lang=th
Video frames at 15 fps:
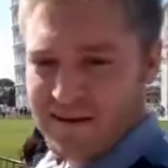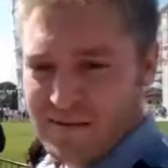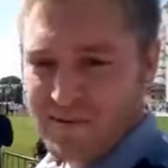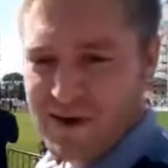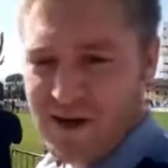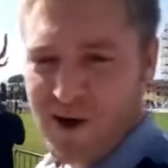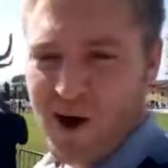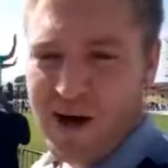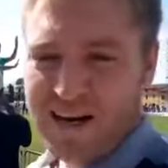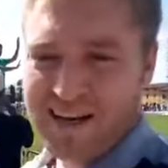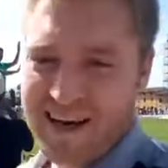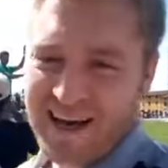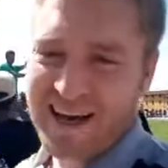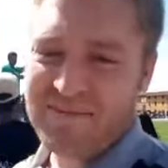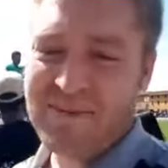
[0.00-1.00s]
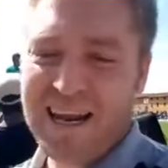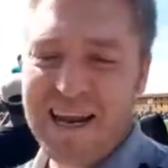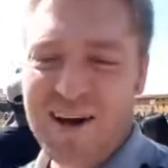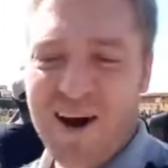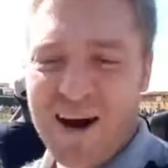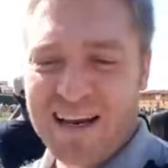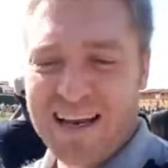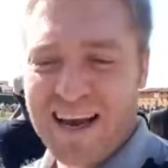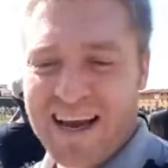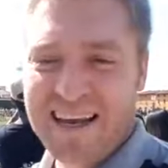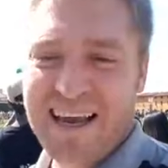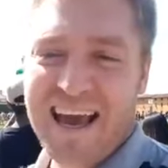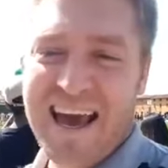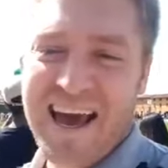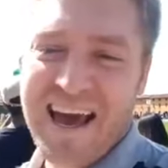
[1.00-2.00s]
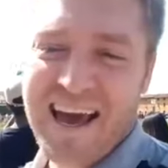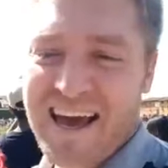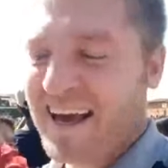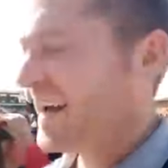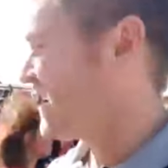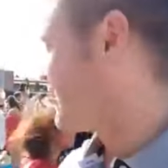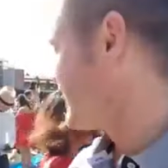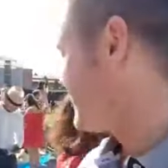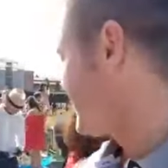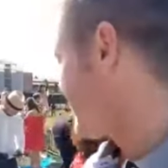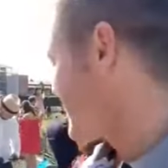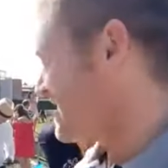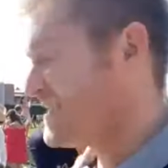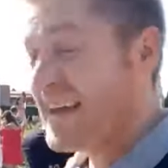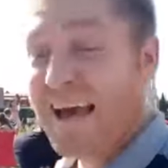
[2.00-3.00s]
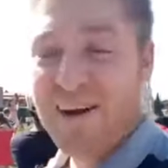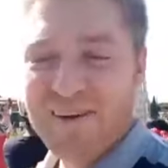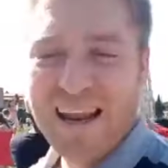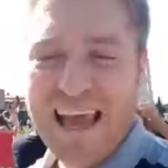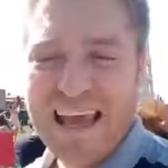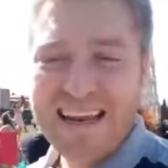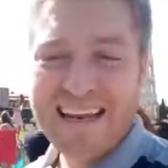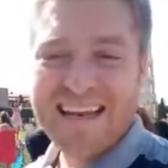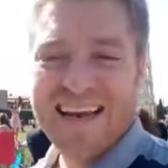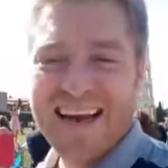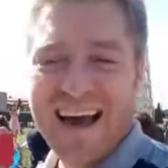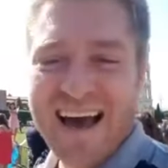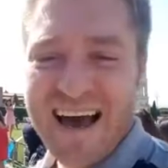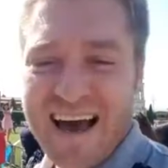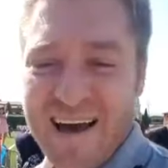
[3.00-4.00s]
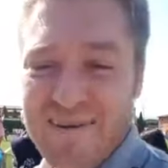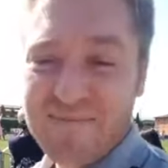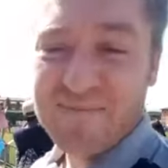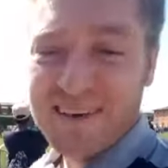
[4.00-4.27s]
มีงอนนะฮะไม่ได้งอนนะฮะแค่แซวเล่นนะครับ